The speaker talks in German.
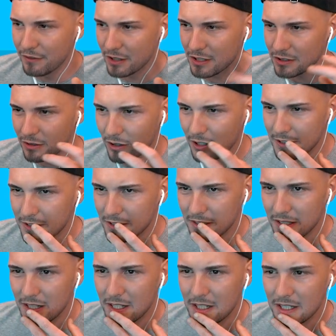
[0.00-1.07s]
oder so, Leute?
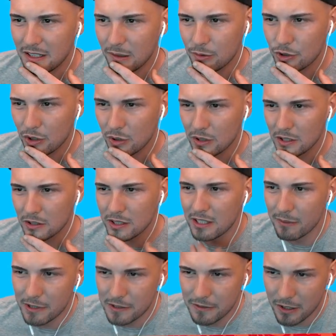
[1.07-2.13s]
Ich glaube schon. Also
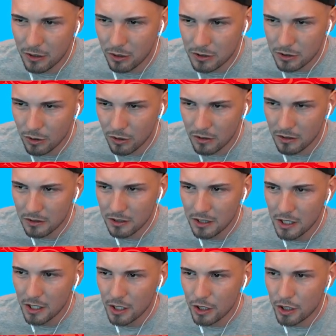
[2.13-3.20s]
hier müssen wir kurz gucken.
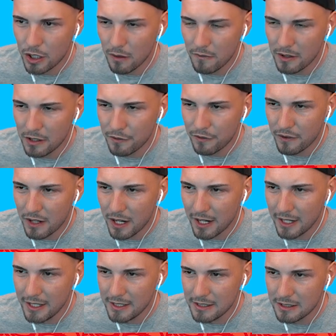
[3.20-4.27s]
Können wir hier
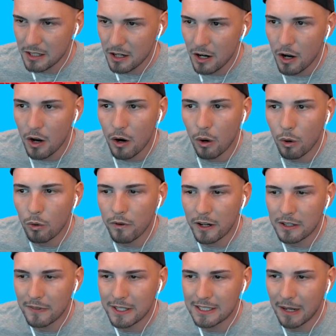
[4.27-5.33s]
vielleicht... Oh,
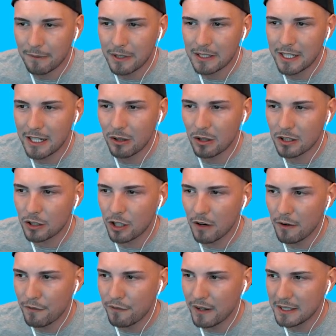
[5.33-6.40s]
warte mal, ich habe eine Idee, Leute. Können
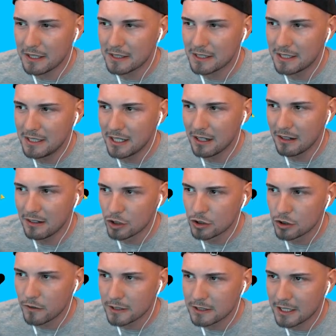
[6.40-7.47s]
wir vielleicht jetzt hier
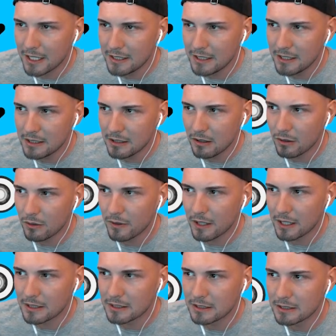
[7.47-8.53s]
sowas richtig... Oh,
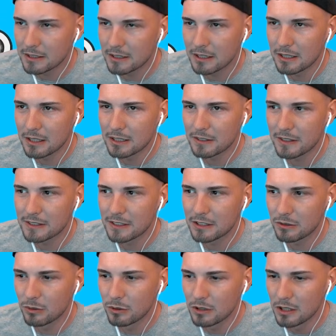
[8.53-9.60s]
warte, jetzt, äh, das hat sich
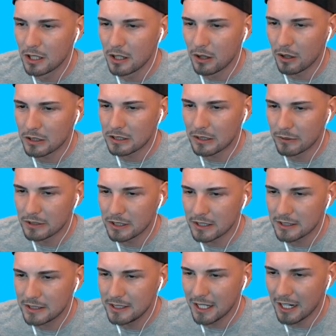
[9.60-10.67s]
so gut. Und zwar muss ich
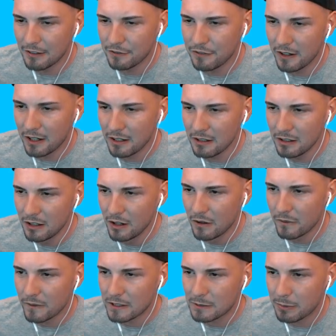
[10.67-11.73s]
jetzt hier anfangen.
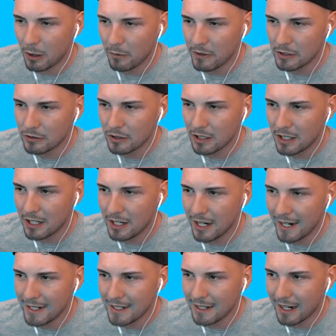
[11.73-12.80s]
Jetzt bauen wir so eine
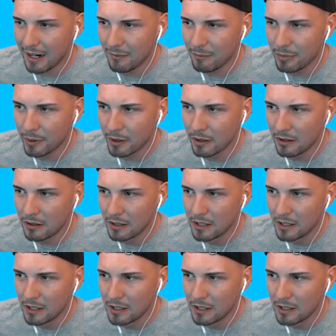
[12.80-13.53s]
kleine Rampe,